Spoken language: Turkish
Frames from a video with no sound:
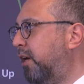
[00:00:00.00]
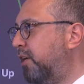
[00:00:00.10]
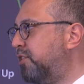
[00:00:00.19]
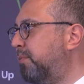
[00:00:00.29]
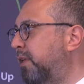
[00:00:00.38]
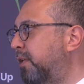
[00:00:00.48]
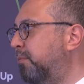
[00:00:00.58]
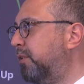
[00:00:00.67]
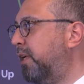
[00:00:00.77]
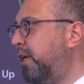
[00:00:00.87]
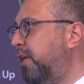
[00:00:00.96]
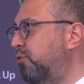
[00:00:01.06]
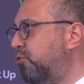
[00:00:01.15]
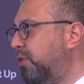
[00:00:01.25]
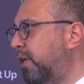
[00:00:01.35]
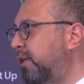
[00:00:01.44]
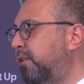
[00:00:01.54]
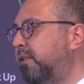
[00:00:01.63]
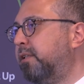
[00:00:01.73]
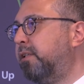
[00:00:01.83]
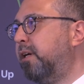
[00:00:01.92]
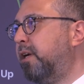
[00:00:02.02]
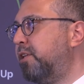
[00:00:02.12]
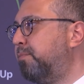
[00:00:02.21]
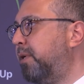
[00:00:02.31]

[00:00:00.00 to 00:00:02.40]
hacim anlamında en yüksek elektrikli araç